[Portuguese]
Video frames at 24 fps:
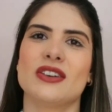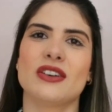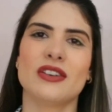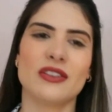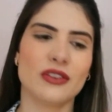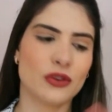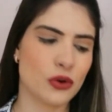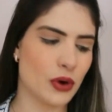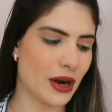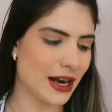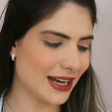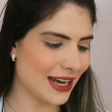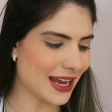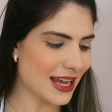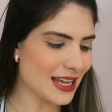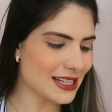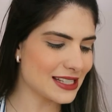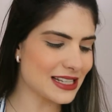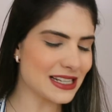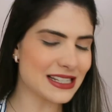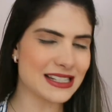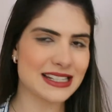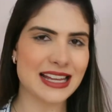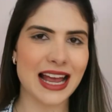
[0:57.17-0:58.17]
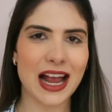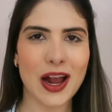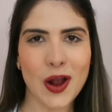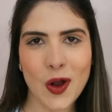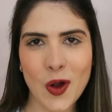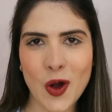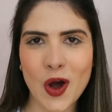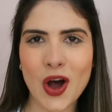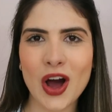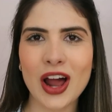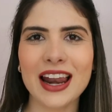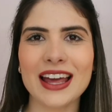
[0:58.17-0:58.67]
Eu guardei essa
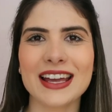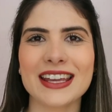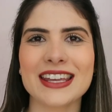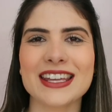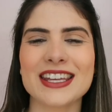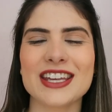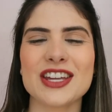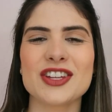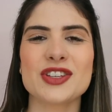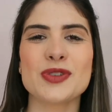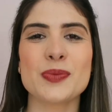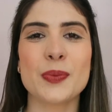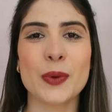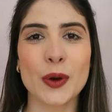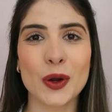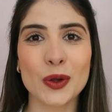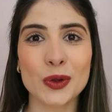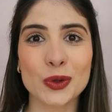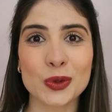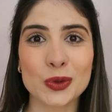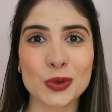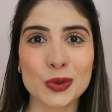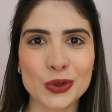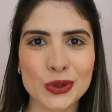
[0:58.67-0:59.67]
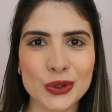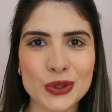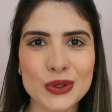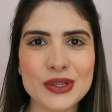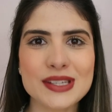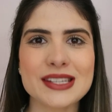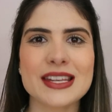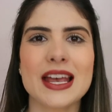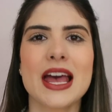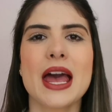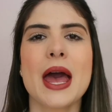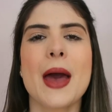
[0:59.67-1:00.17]
sacola aqui de
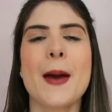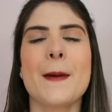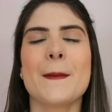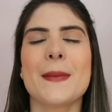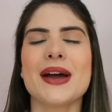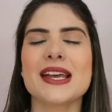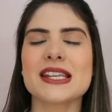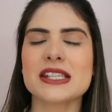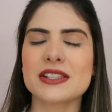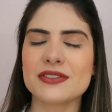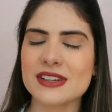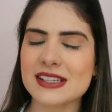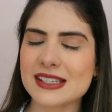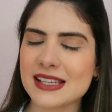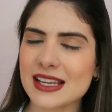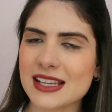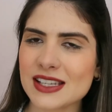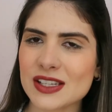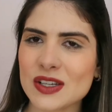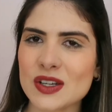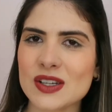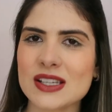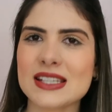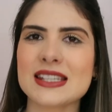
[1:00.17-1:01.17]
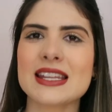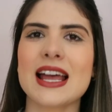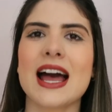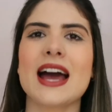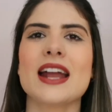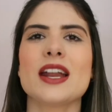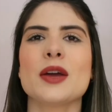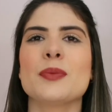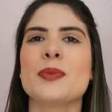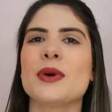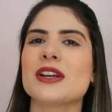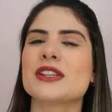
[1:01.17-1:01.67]
produtos, mas se vocês
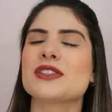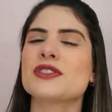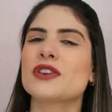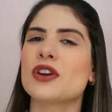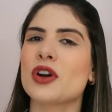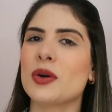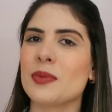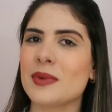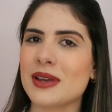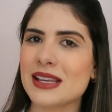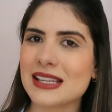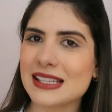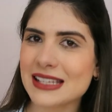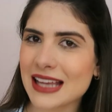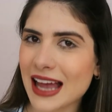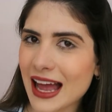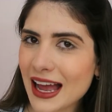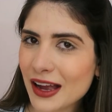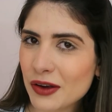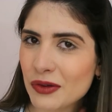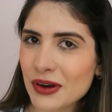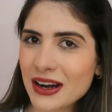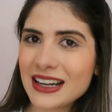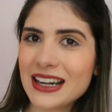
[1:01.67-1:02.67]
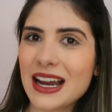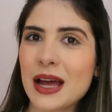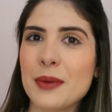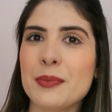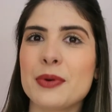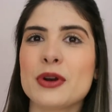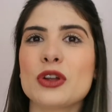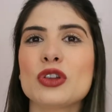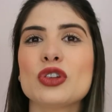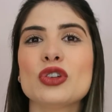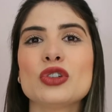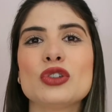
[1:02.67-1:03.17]
gostarem eu posso começar a
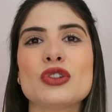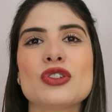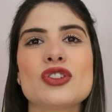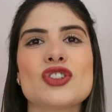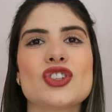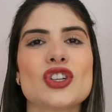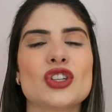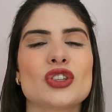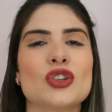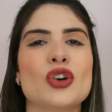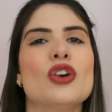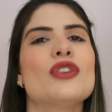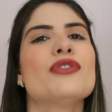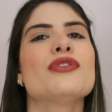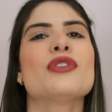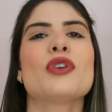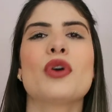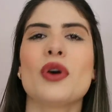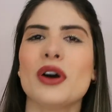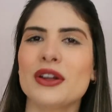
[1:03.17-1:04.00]
guardar produtos de novo.